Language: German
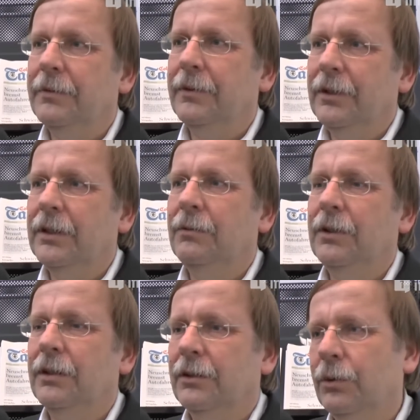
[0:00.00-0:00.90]

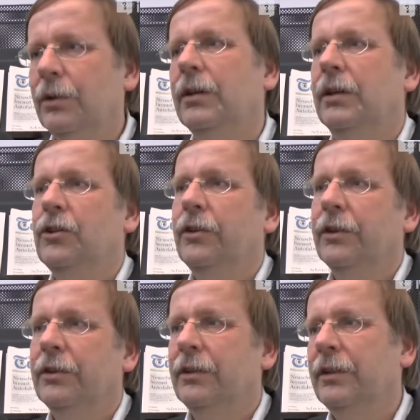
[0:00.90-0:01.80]
signifikanten Rückgang an
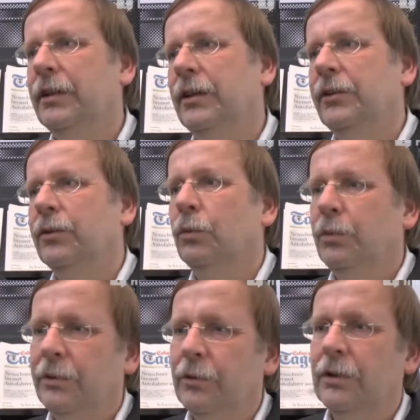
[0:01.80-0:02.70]
Schiedsrichtern in der
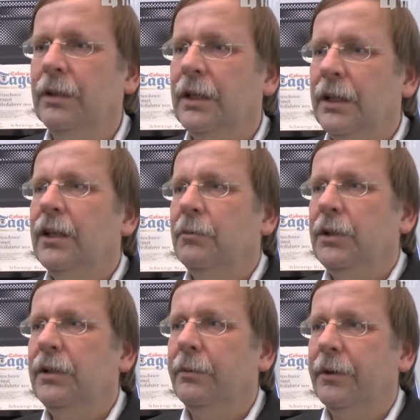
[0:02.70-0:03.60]
Altersgruppe zwischen
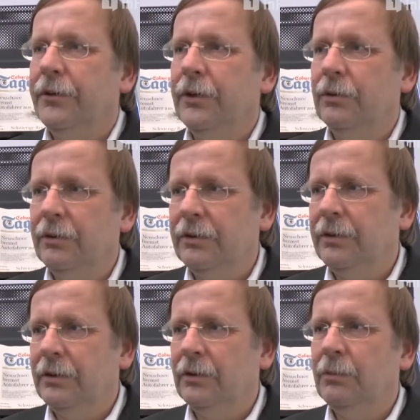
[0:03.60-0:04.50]
Mitte 20 und,
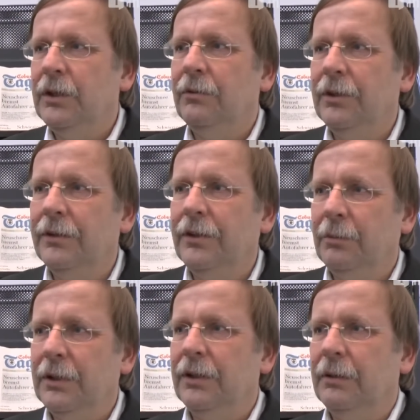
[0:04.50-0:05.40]
äh, und Mitte 40
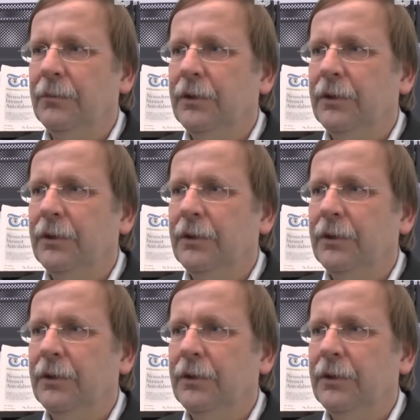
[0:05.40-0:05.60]
mit haben.